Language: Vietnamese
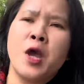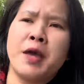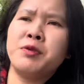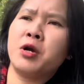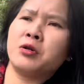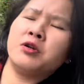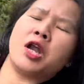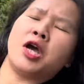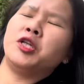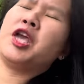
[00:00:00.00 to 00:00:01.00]
em giật nó
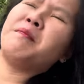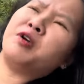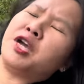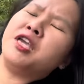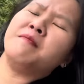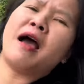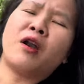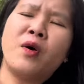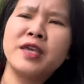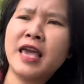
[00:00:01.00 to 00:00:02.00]
lại thì em gị bà
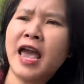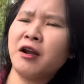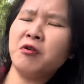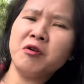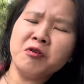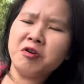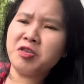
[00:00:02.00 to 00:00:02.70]
nội cha nó nữa nó cứ